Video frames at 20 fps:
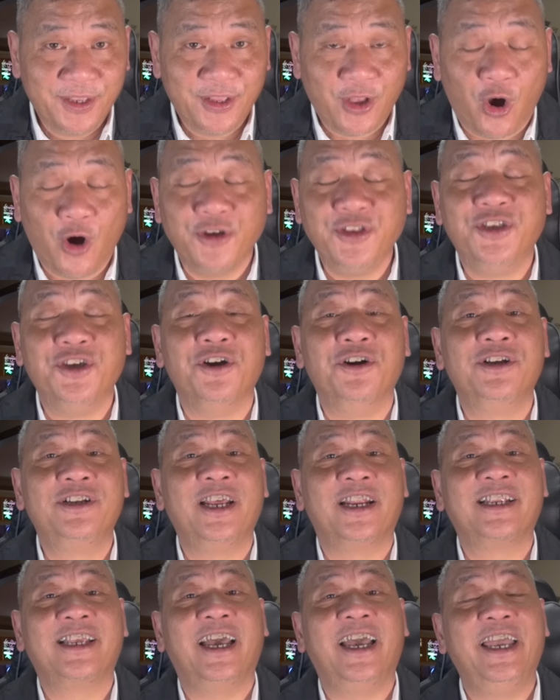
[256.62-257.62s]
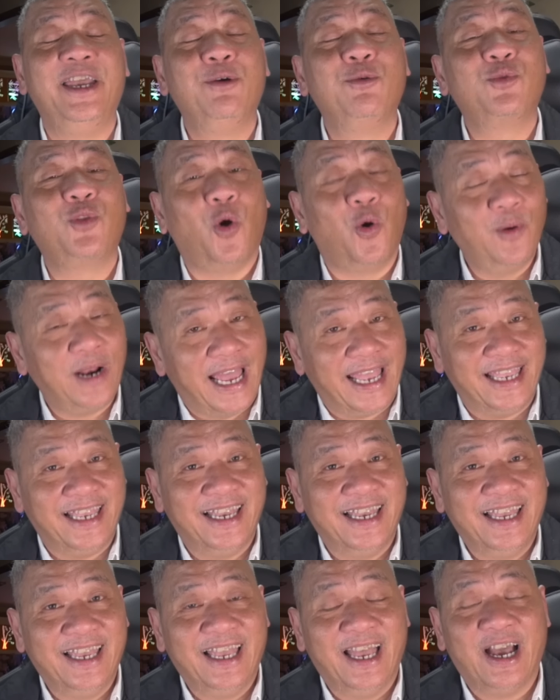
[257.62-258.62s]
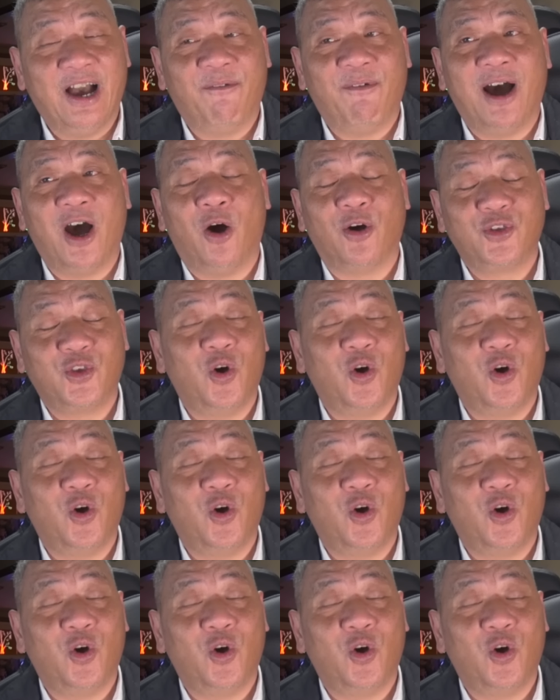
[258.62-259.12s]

họ dựa trên cái yếu tố này và họ